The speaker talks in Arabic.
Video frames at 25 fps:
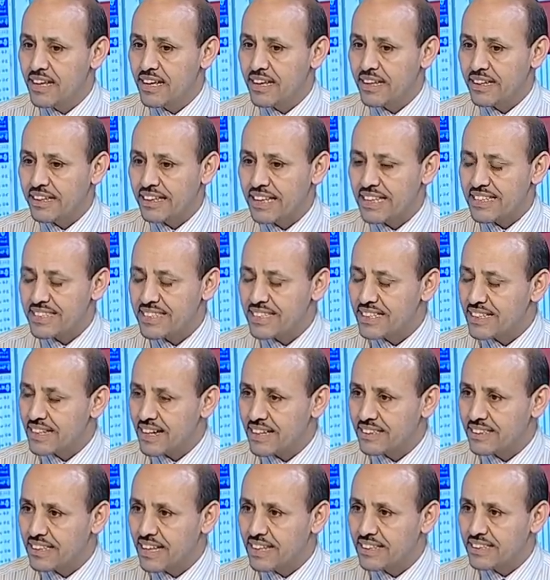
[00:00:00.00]
آه،
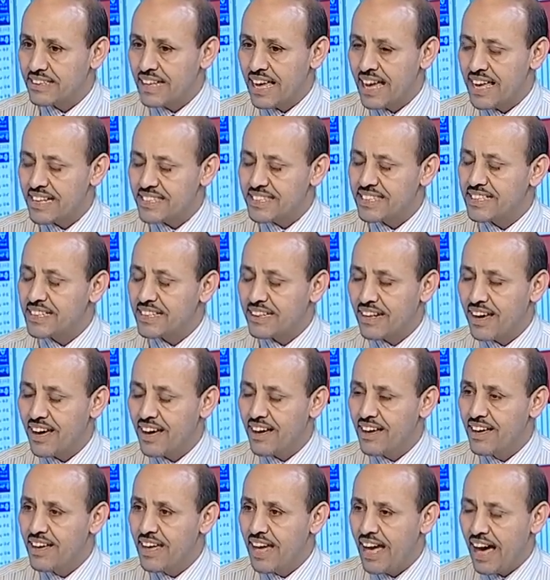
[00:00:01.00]
كثيرة
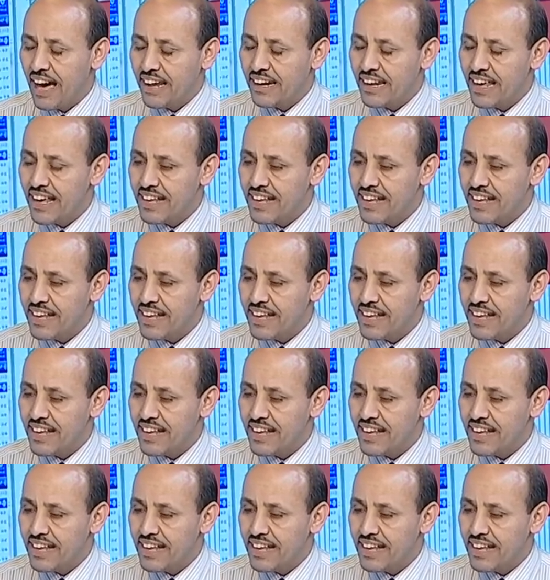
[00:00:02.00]
حسيرة على